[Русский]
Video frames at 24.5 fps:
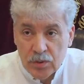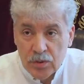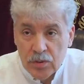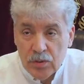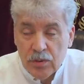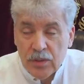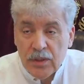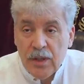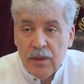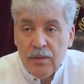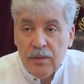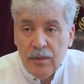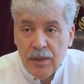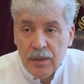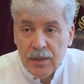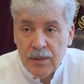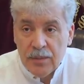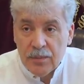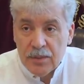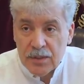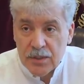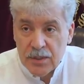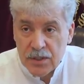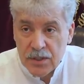что давать
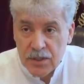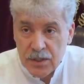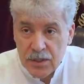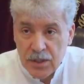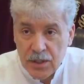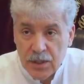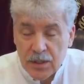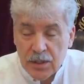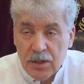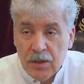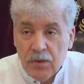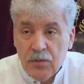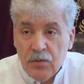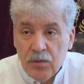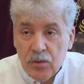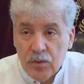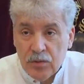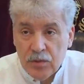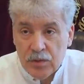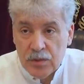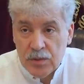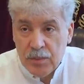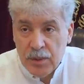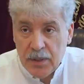им разрешение на
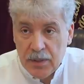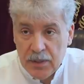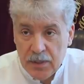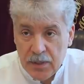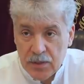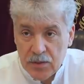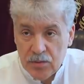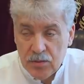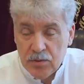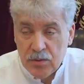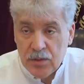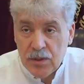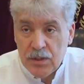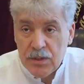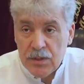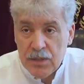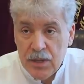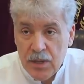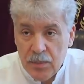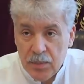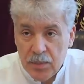ввод в эксплуатацию нельзя,